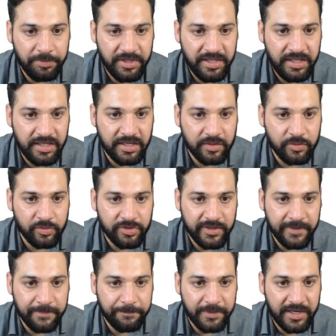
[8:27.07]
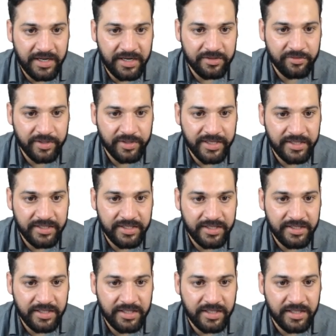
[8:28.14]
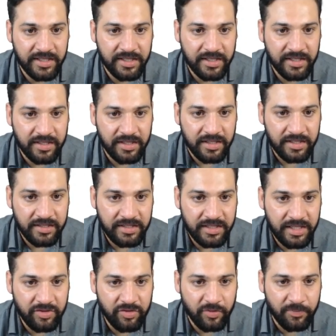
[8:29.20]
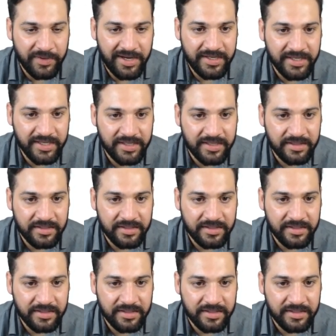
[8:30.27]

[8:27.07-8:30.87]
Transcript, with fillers: बी का कुछ एक पार्ट जो है ये देखिए ये जो पार्ट है